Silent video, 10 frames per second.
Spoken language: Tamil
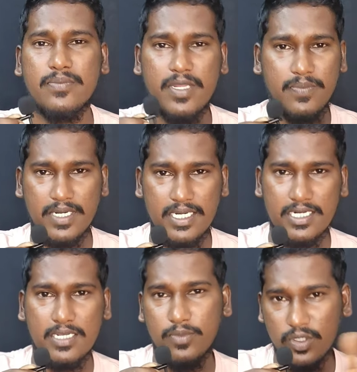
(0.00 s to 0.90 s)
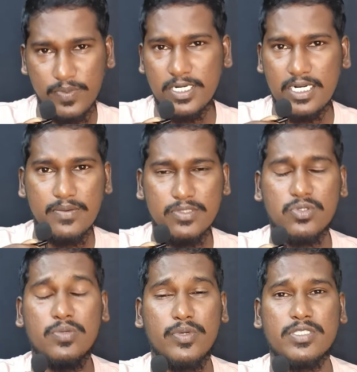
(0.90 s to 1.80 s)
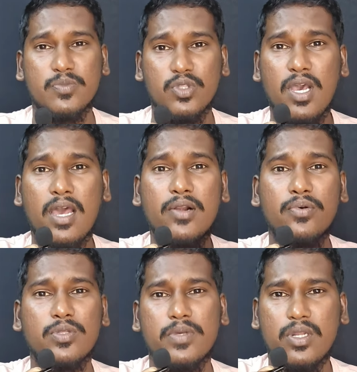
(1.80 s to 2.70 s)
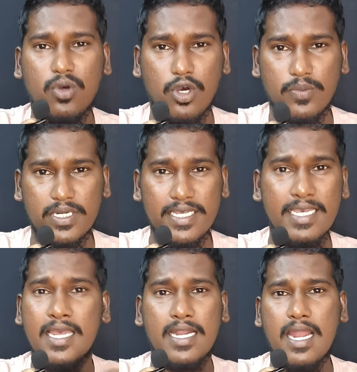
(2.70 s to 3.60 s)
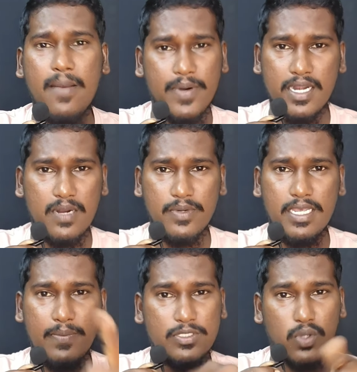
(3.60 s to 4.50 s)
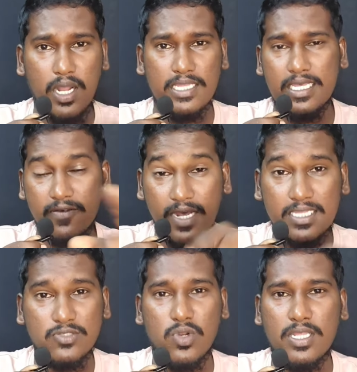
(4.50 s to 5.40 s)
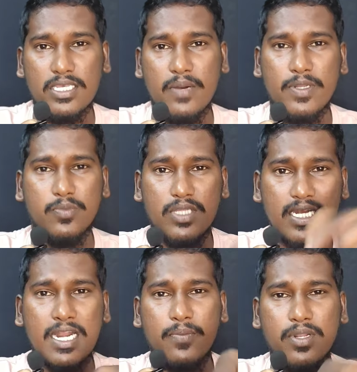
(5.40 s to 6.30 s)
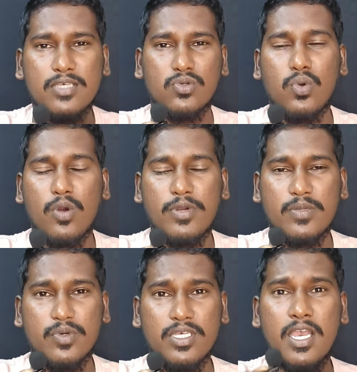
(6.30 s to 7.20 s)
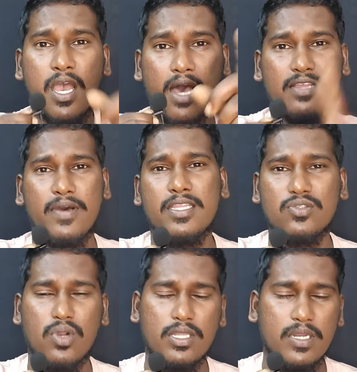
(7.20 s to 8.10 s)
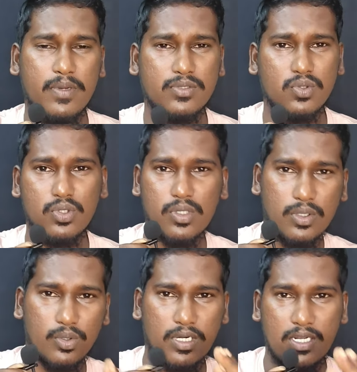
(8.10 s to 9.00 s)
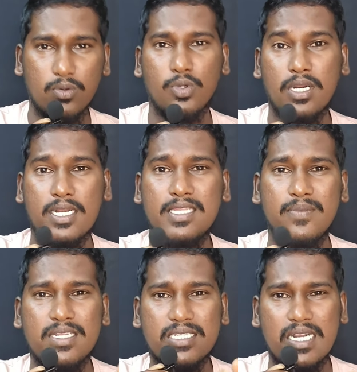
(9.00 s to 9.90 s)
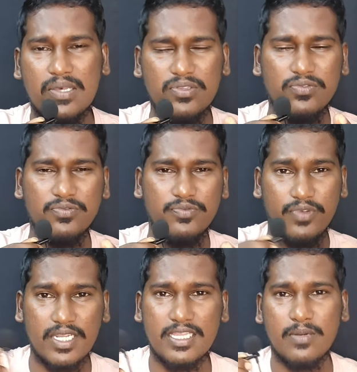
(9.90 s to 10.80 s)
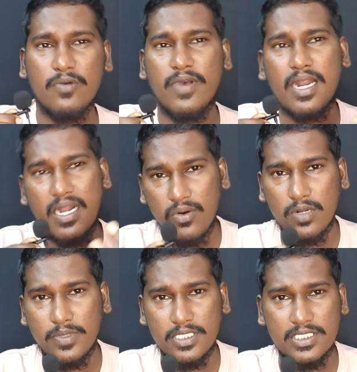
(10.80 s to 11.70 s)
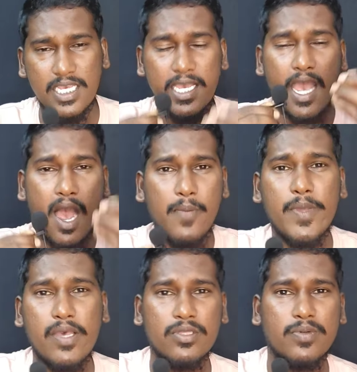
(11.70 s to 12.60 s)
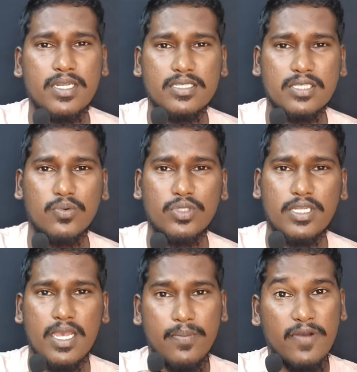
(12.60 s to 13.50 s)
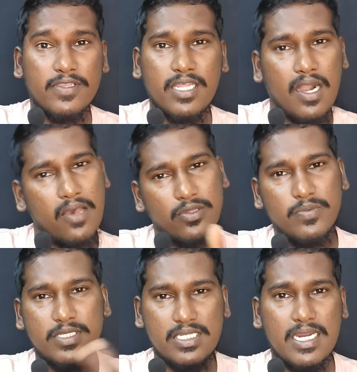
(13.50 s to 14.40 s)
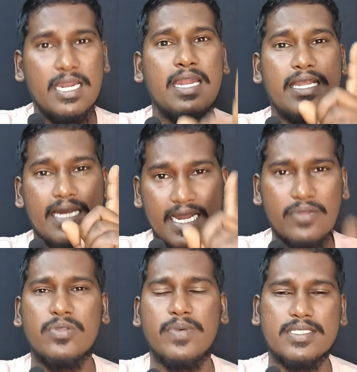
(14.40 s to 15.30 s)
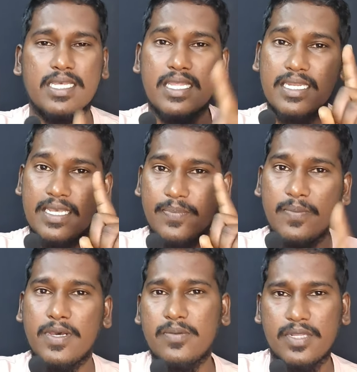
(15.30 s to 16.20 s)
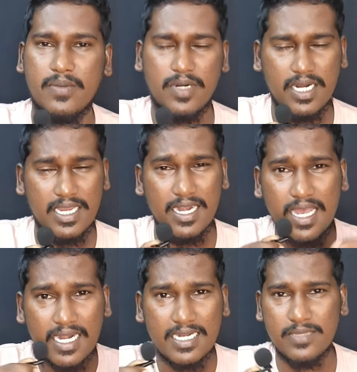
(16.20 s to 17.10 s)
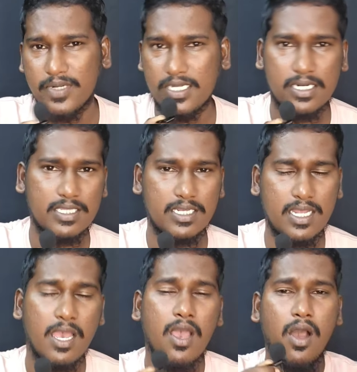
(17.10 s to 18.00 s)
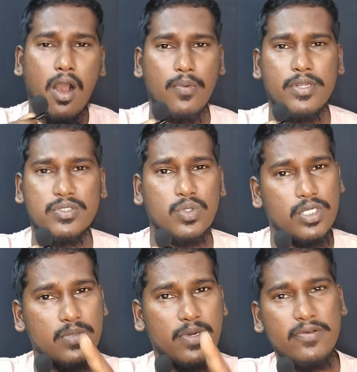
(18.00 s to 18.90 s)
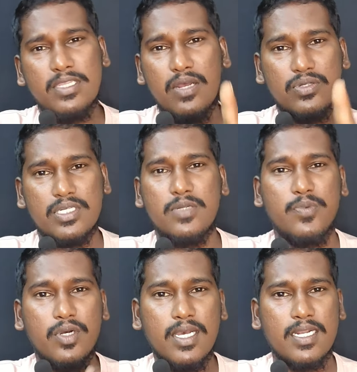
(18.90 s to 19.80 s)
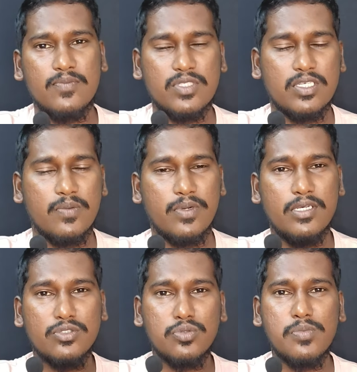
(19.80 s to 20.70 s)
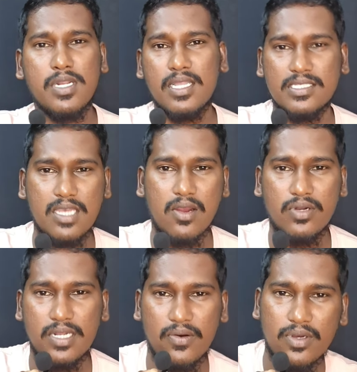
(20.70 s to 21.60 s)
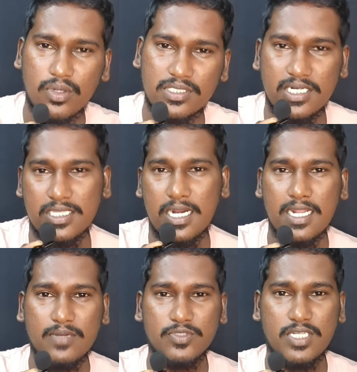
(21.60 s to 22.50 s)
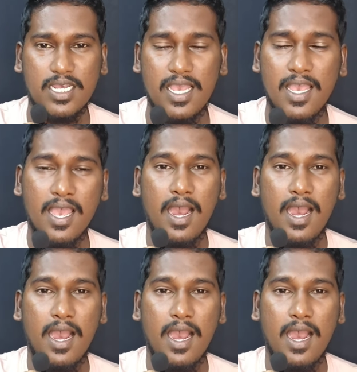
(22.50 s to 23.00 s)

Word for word: பேசி இந்த மாதிரி பண்ணிட்டு இருக்கேன் மோக் பண்ணுறேன் அப்படின்னு சொல்லி பேசும்போது அருண் வந்து பார்த்தீங்கன்னா கோவப்பட்டு நான் பண்ணல அப்படி அப்படி சொல்லாதீங்க அந்த வார்த்தையை சொல்லாதீங்க அப்படிங்கும்போது இல்லை நான் அப்படிதான் சொல்லுவோம் அப்படிங்கும்போது அந்த வார்த்தையை சொல்லாதீங்க அப்படின்னு சொல்லிட்டு ஒரு அளவு ஒரு கட்டத்துக்கு மேலே சண்டை வந்து வெறித்தனமாக வேற லெவலில் போயிருச்சு அப்போ தான் வந்து பார்த்தீங்கன்னா சௌந்தர்யா பவித்ராலாம் வந்து பேசினாங்க நீ இடையில வந்து பேசாத நீ எப்போ பாரு இப்படி தான் பண்ணுற எல்லாருக்கிட்டையும் இது மாதிரி தான் நடந்துக்கிற அப்படின்னு சொல்லிட்டு பவித்ரா ஒரு சைடு பொங்க ஆரம்பிச்சதுக்கப்புறம் சும்மா இருந்த ஜாக்குலின் அவங்க ஒரு சைடு தாண்ட ஆரம்பிச்சிட்டாங்க